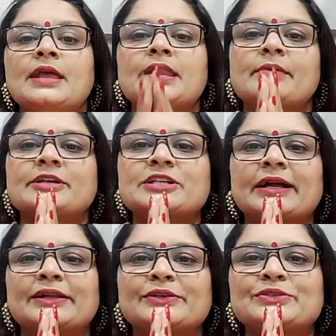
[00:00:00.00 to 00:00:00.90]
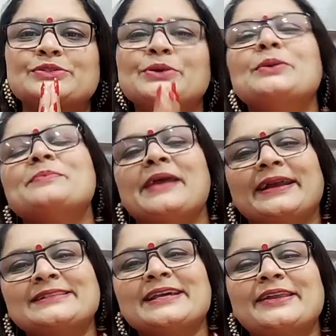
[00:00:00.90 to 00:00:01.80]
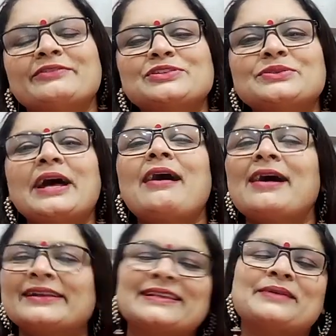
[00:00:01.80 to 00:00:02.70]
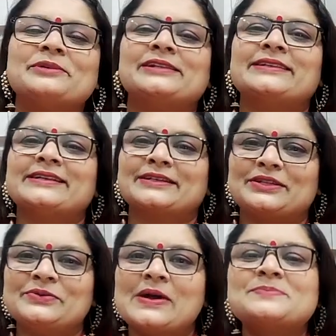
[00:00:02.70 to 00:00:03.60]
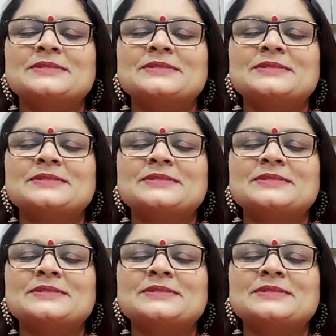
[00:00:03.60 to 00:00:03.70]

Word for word: नमस्कार दोस्तों मैं आचार्य वसुधा हार्दिक अभिनंदन करती हूँ आप